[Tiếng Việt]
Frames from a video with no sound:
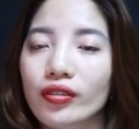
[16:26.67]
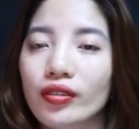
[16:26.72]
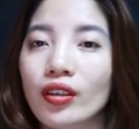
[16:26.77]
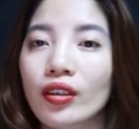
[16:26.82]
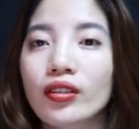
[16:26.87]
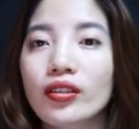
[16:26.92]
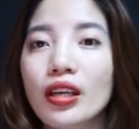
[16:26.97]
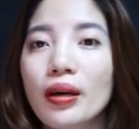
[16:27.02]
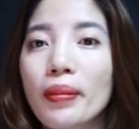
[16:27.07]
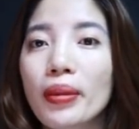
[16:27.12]

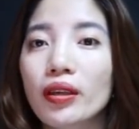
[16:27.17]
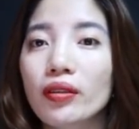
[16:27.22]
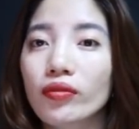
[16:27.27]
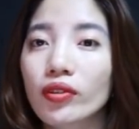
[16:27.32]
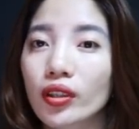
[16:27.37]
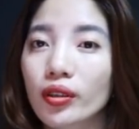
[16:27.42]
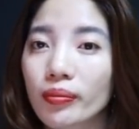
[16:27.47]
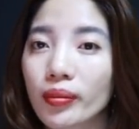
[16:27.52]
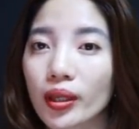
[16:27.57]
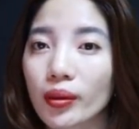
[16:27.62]
đứng ra bênh
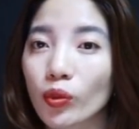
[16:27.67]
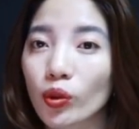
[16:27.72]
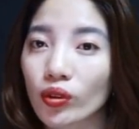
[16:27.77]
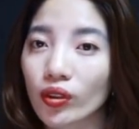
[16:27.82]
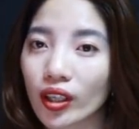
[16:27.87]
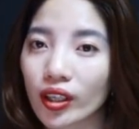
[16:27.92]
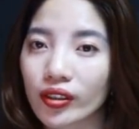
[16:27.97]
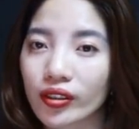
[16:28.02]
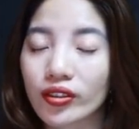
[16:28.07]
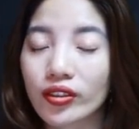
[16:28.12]
vực mình một
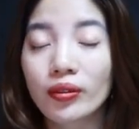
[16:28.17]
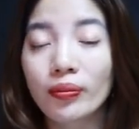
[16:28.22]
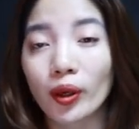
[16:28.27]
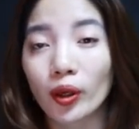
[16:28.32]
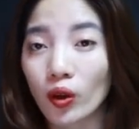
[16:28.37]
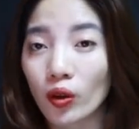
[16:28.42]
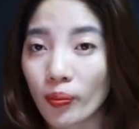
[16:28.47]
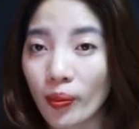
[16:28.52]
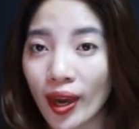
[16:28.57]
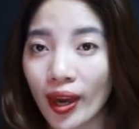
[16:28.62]
lần trước
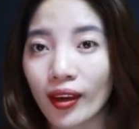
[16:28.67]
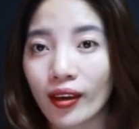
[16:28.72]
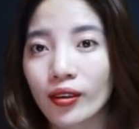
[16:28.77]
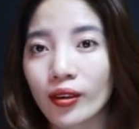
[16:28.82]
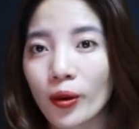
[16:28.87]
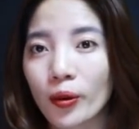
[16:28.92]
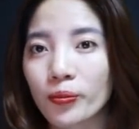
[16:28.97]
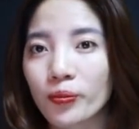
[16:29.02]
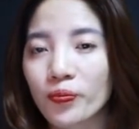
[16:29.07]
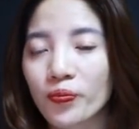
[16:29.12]
mặt con bé hay
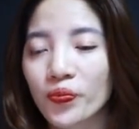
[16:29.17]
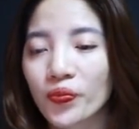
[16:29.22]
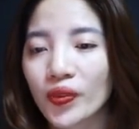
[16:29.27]
không?